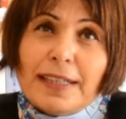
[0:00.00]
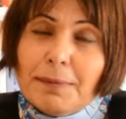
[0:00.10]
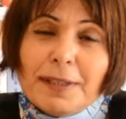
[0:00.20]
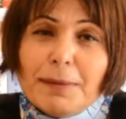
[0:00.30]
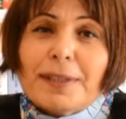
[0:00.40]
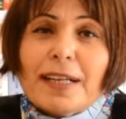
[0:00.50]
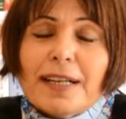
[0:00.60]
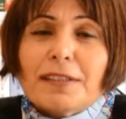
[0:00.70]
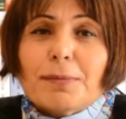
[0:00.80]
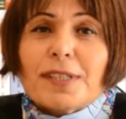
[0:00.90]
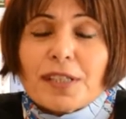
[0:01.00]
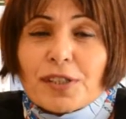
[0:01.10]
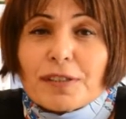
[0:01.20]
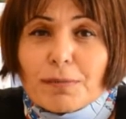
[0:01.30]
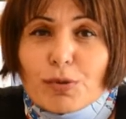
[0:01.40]
hani birebir hayatımızda
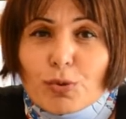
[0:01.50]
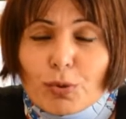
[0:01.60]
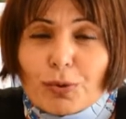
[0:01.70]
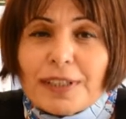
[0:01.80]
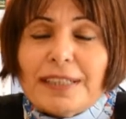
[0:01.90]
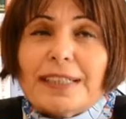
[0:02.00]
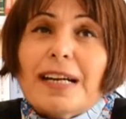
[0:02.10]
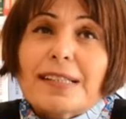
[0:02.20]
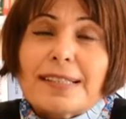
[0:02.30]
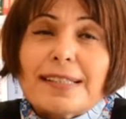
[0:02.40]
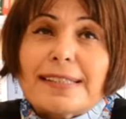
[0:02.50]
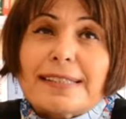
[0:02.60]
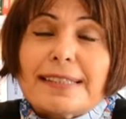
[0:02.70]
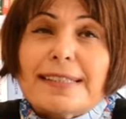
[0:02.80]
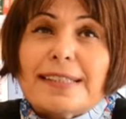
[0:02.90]
yaşadığımız zorluklarla
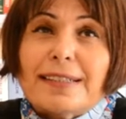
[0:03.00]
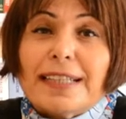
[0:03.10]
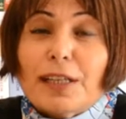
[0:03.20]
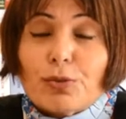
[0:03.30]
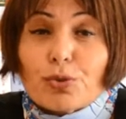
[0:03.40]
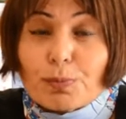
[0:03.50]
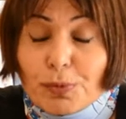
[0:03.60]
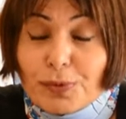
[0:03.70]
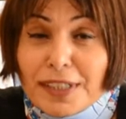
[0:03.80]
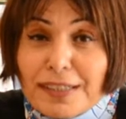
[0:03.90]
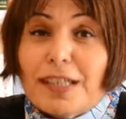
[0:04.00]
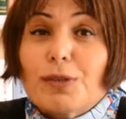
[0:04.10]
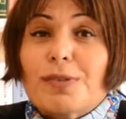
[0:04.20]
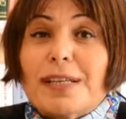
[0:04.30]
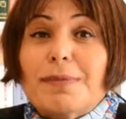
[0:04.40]
karşılaştırınca yani bundan daha
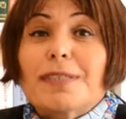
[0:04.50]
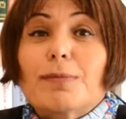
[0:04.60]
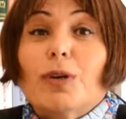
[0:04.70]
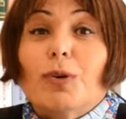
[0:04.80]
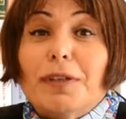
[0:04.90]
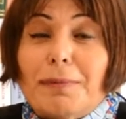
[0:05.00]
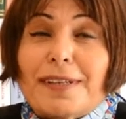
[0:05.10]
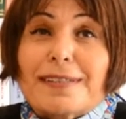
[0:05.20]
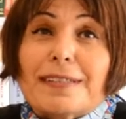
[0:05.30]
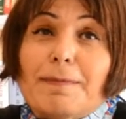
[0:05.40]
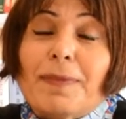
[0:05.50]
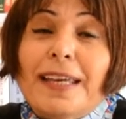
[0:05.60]
güzel bir simge olamazdı.